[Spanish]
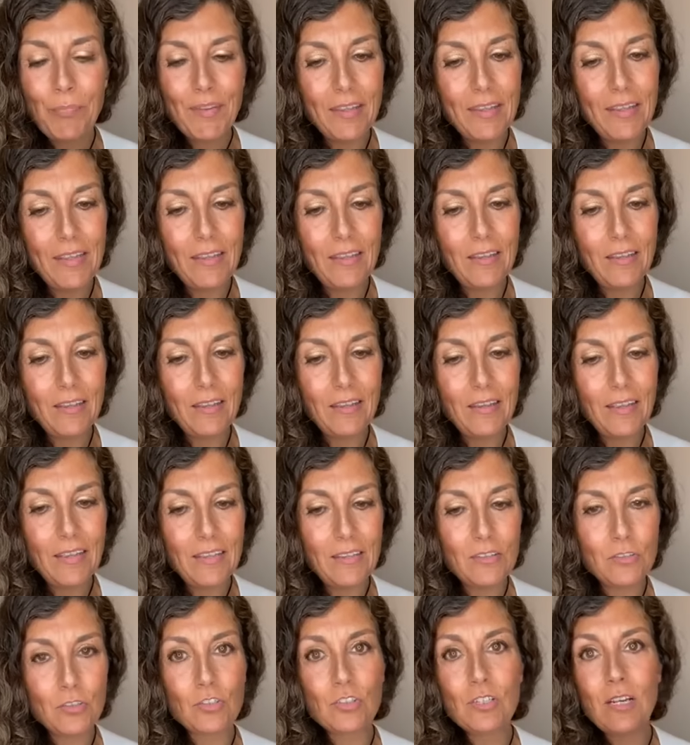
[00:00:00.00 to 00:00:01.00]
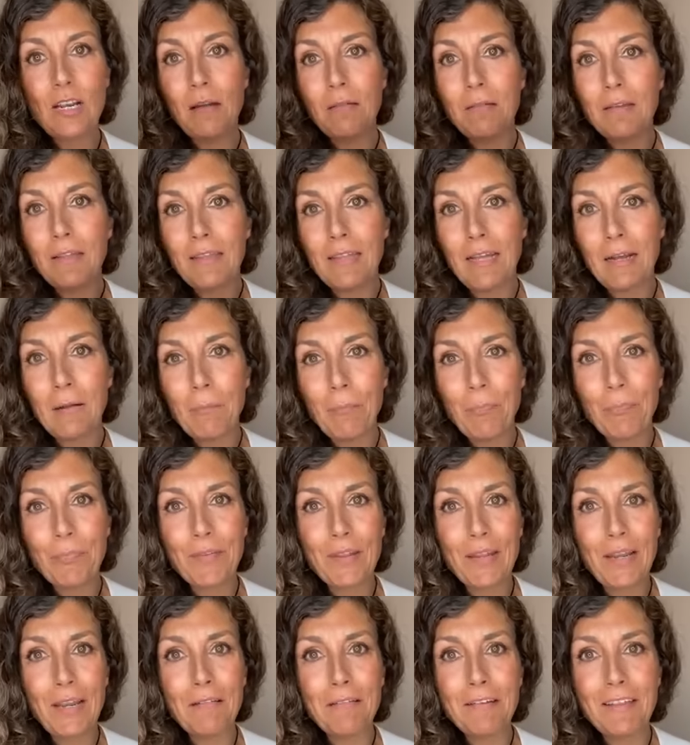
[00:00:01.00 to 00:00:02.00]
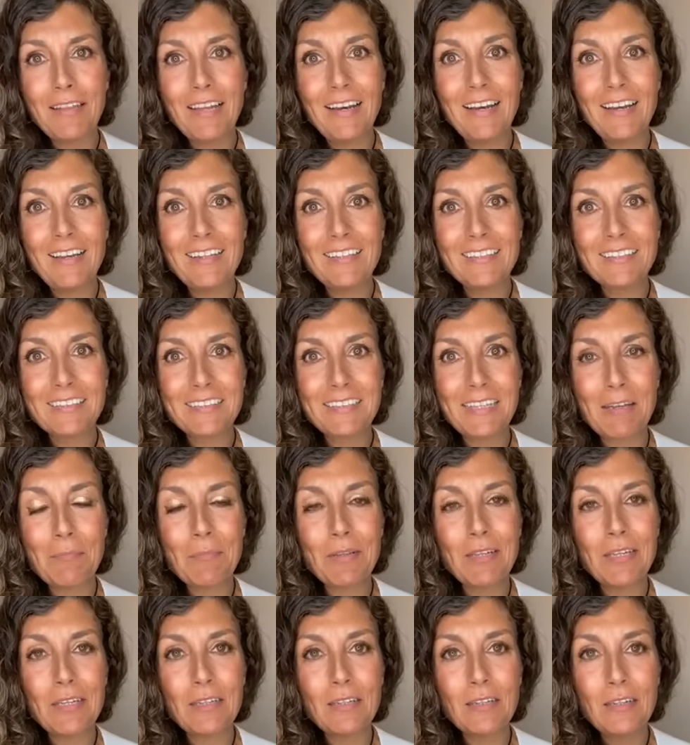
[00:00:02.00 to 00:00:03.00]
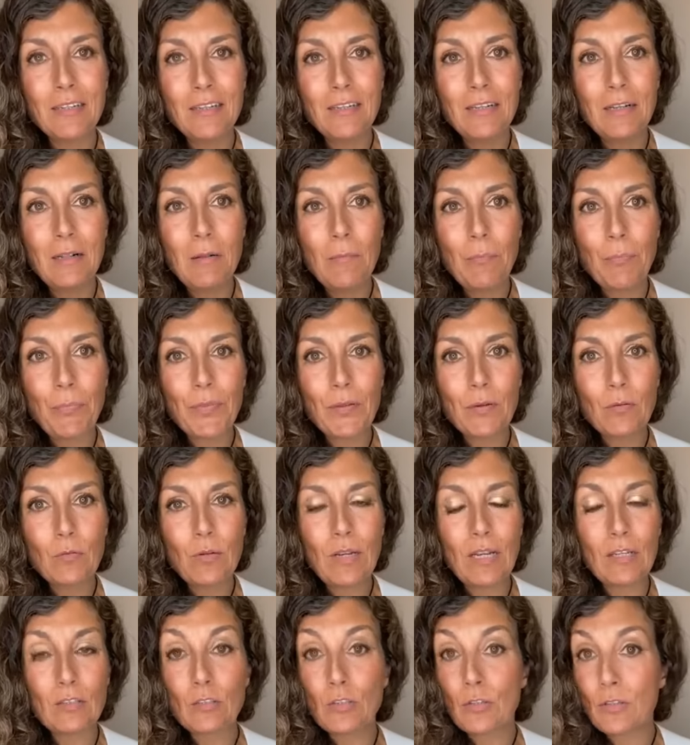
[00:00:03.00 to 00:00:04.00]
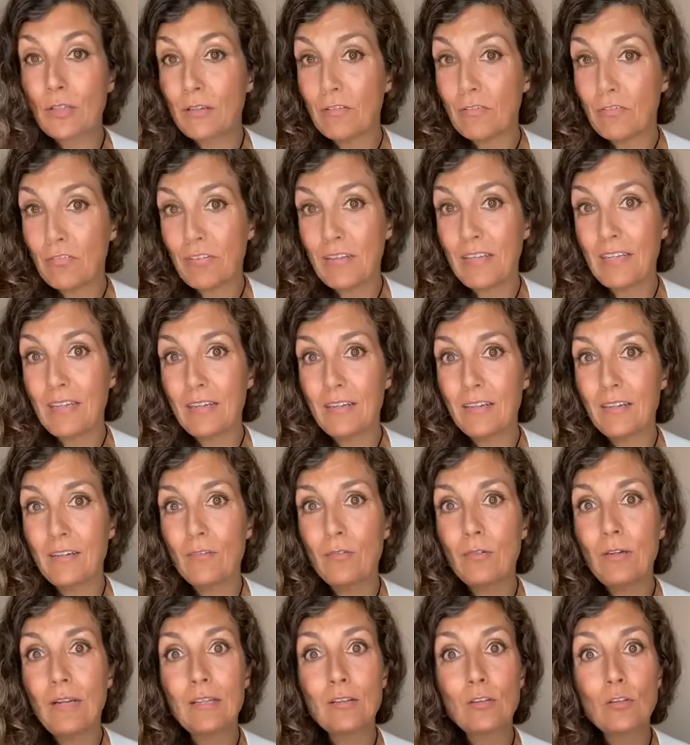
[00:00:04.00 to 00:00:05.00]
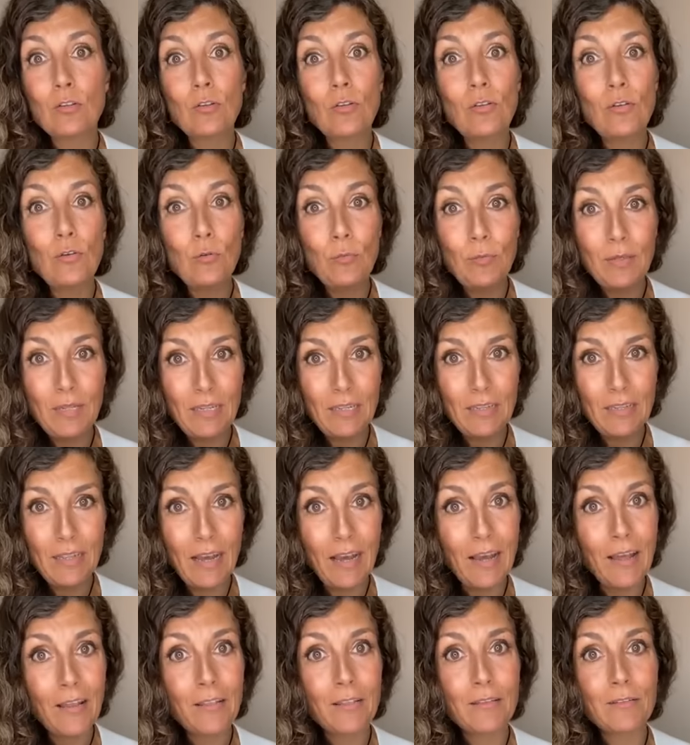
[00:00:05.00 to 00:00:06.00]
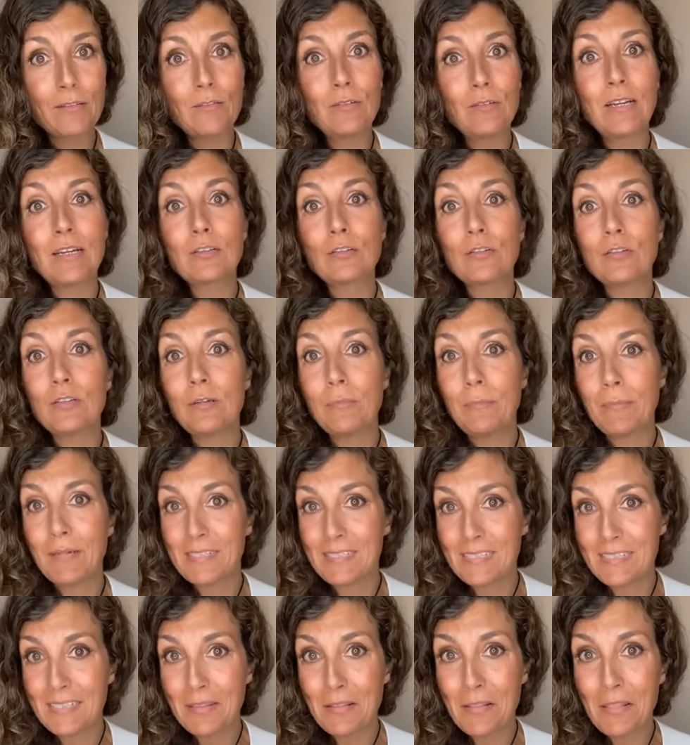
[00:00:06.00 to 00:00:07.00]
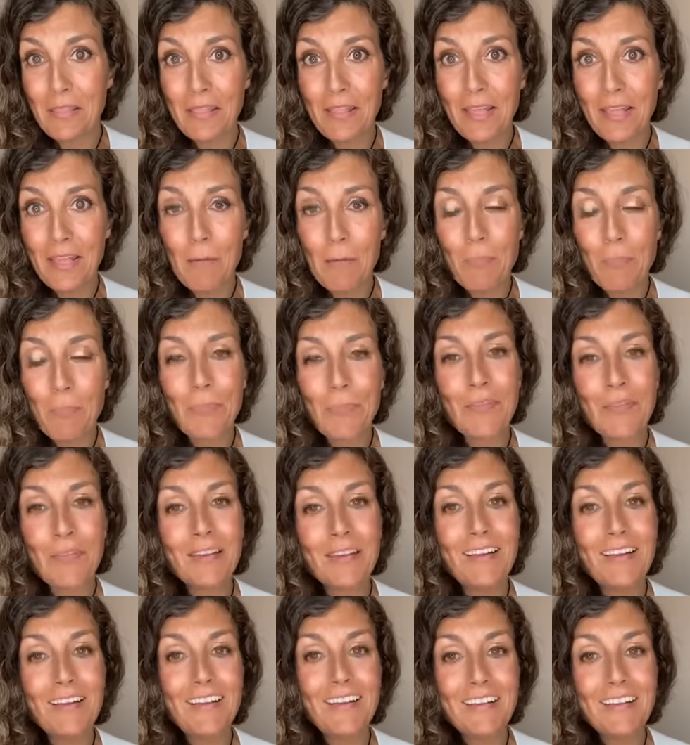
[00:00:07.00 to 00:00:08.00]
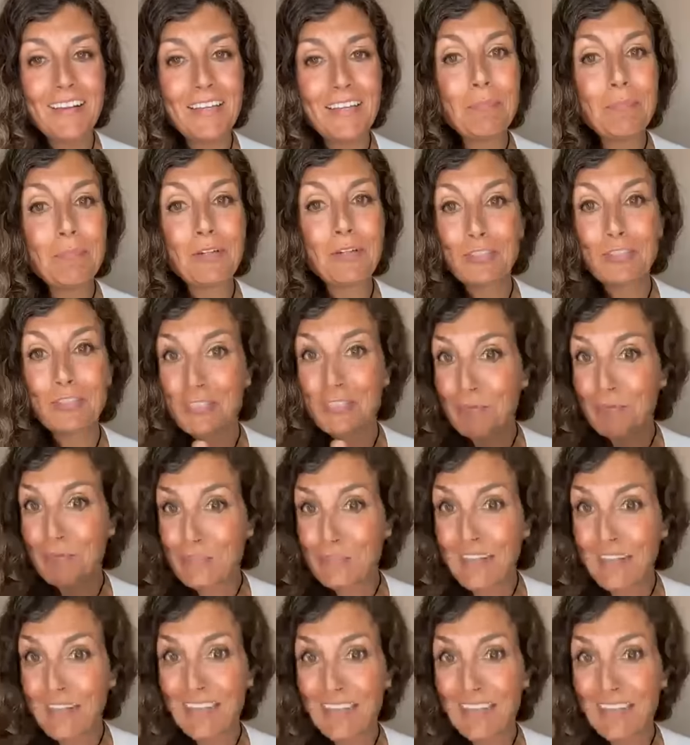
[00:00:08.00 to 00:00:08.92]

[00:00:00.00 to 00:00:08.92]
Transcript: y, y eso es la vida. La vida es también un acto de fe, un acto de humildad, un acto de presencia. Y por eso estamos